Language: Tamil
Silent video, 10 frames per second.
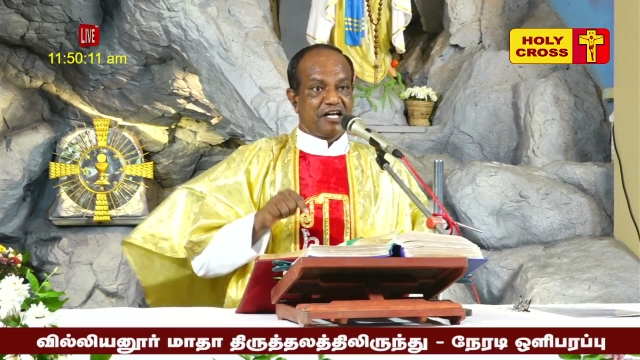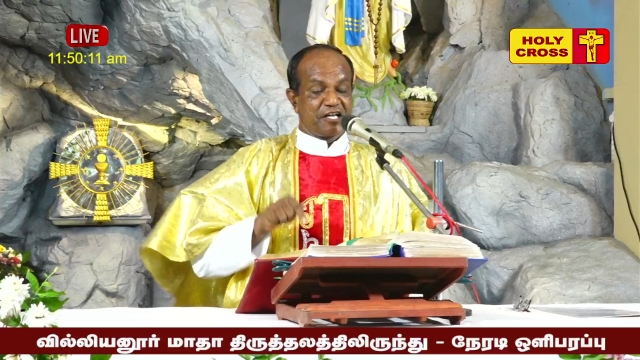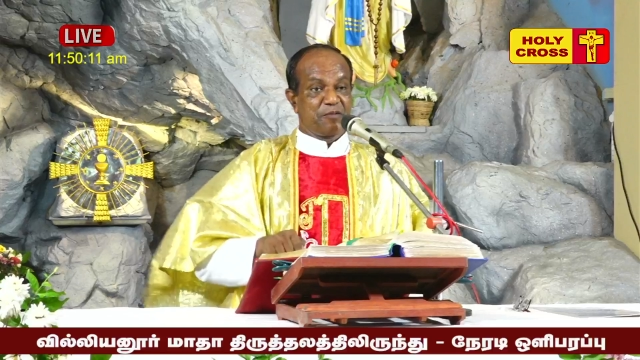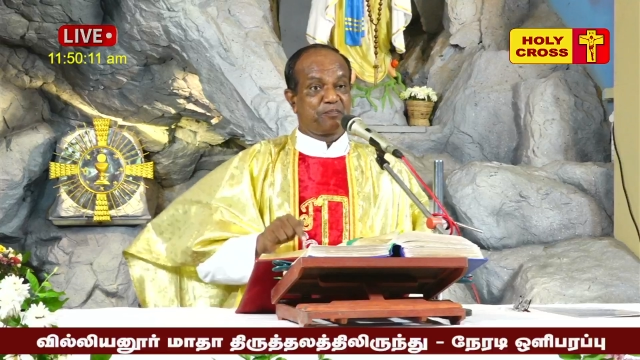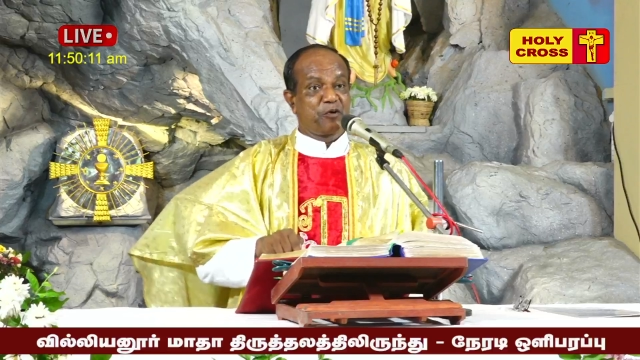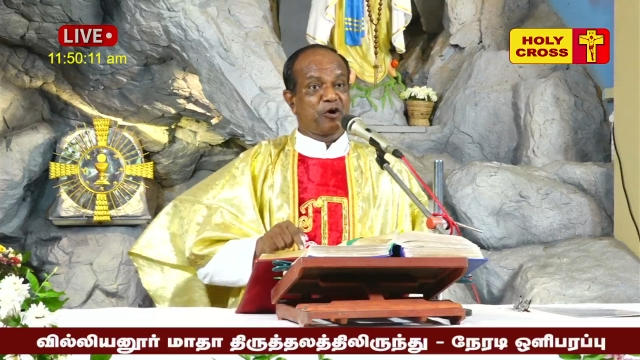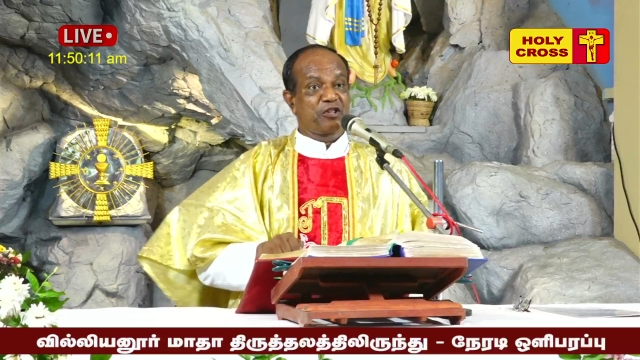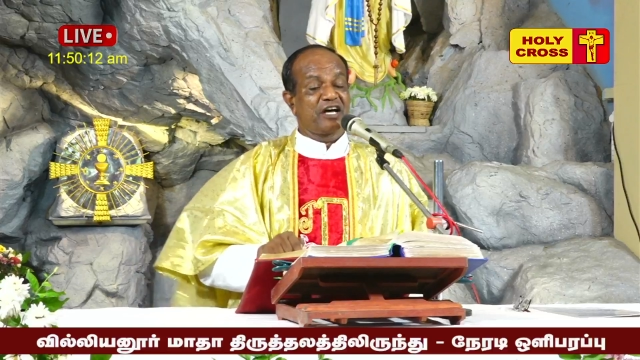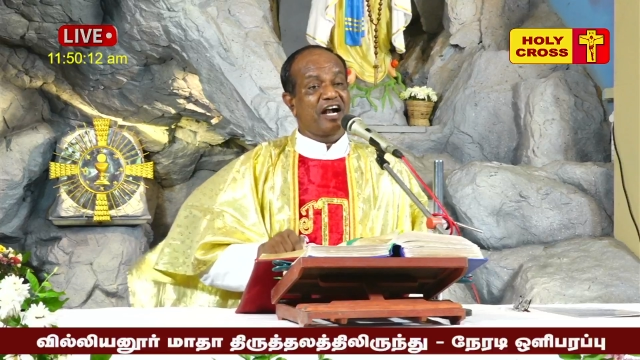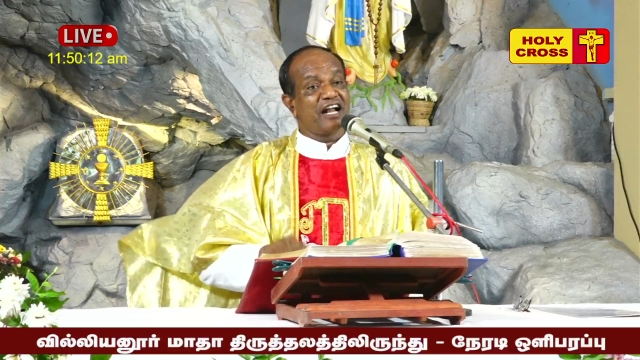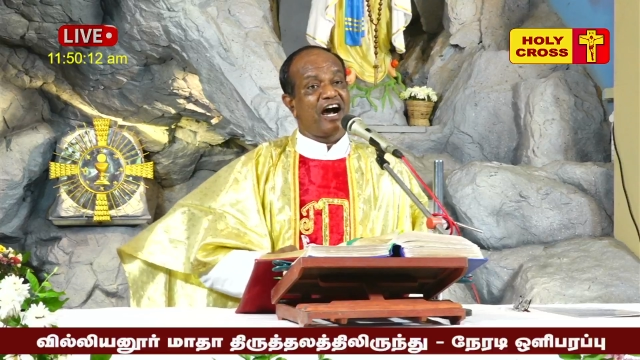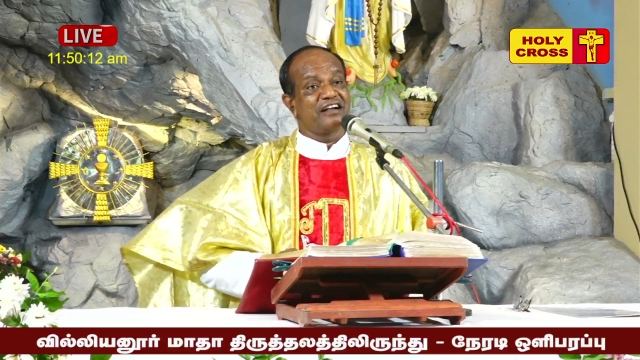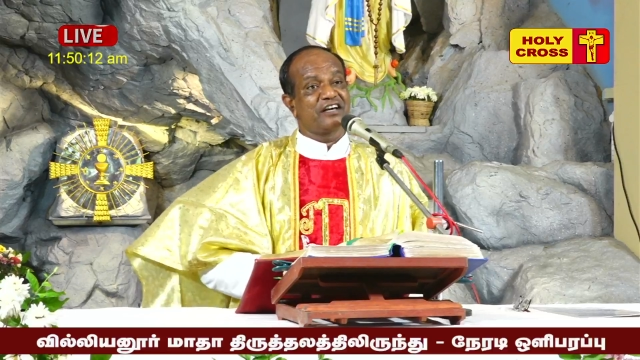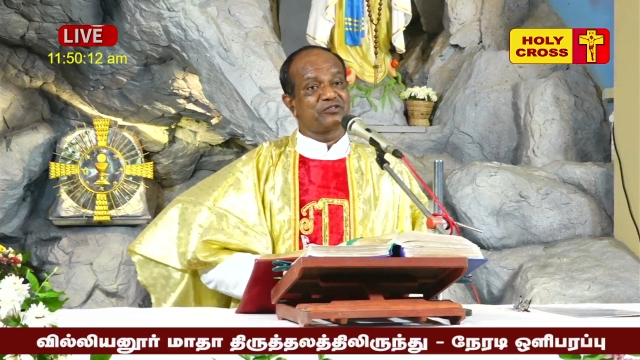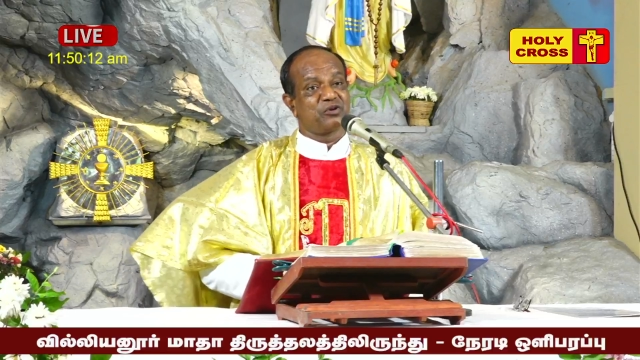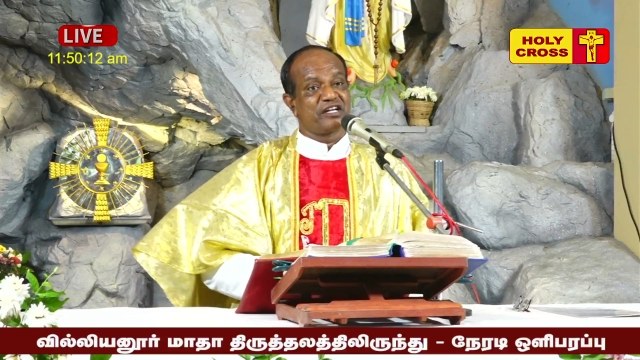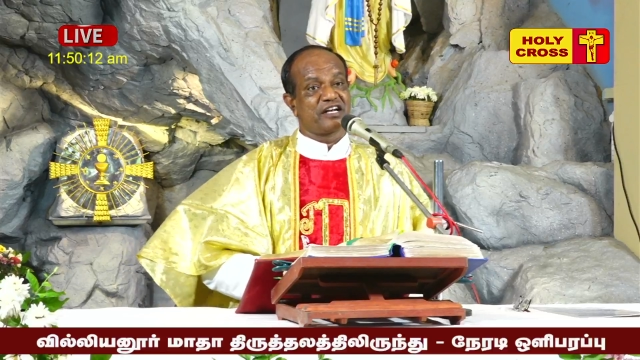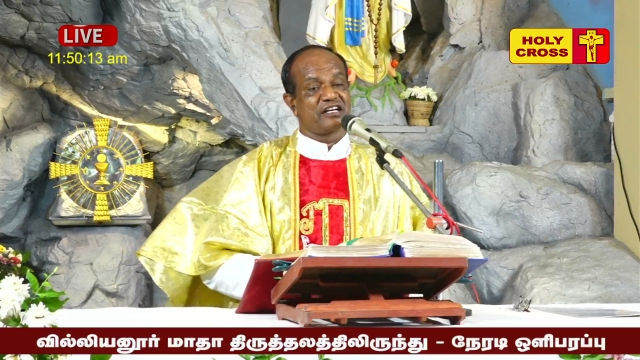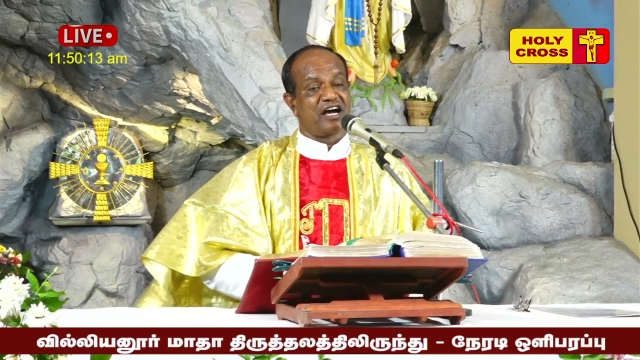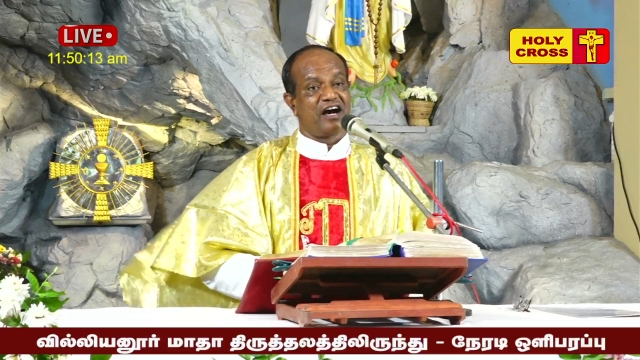இப்பொழுதுதான் ஆண்டவர்
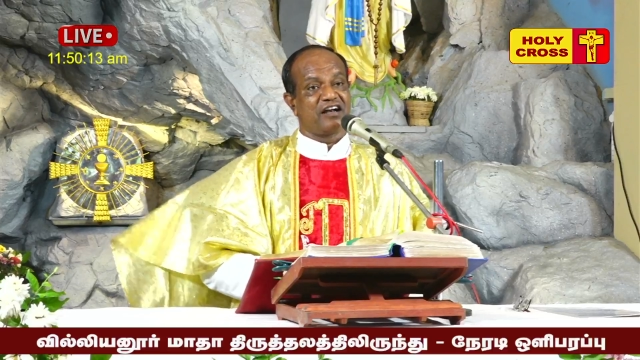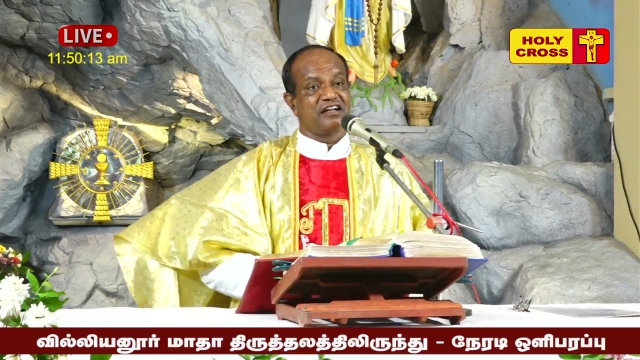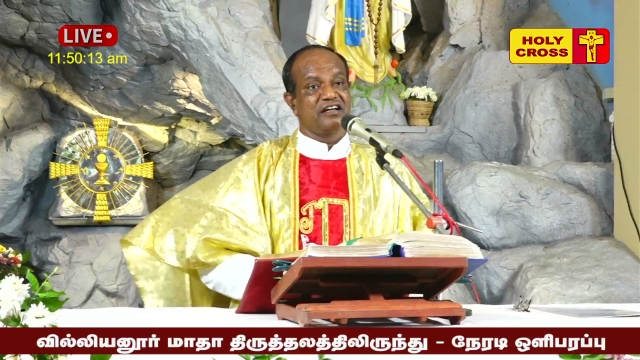சொல்லுகின்றார்